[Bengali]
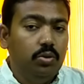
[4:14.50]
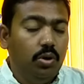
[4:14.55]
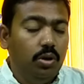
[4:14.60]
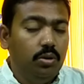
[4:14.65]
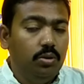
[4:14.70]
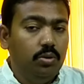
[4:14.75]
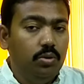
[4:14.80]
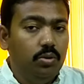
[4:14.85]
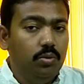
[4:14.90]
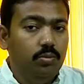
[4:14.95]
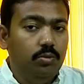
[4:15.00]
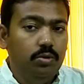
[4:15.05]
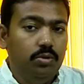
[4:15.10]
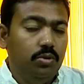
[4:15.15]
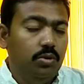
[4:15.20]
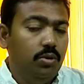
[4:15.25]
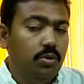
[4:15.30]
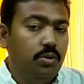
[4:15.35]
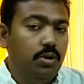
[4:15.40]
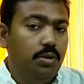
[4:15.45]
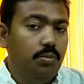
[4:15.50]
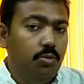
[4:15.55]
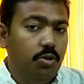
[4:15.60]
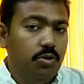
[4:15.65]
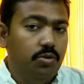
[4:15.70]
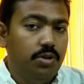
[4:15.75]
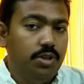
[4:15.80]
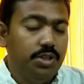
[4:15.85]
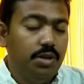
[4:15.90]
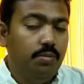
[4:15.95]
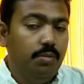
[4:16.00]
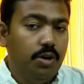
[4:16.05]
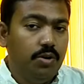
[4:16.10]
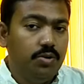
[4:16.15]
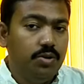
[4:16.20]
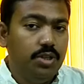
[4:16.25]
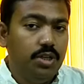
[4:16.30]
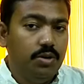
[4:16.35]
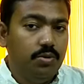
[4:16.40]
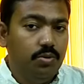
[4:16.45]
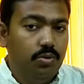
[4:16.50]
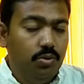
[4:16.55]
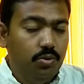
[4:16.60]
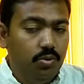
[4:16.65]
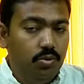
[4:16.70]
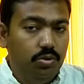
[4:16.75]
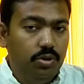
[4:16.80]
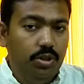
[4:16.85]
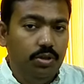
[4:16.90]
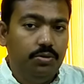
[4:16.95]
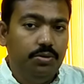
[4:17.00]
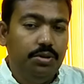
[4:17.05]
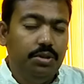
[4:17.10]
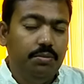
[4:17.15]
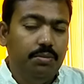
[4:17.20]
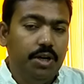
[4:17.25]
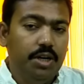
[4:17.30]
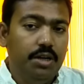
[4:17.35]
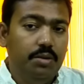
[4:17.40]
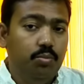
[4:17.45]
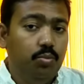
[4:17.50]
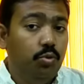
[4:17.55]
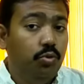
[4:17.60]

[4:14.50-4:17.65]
তন্ত্র মন্ত্র করে মকরশীর মানুষদের কোনো ক্ষতি করতে পারে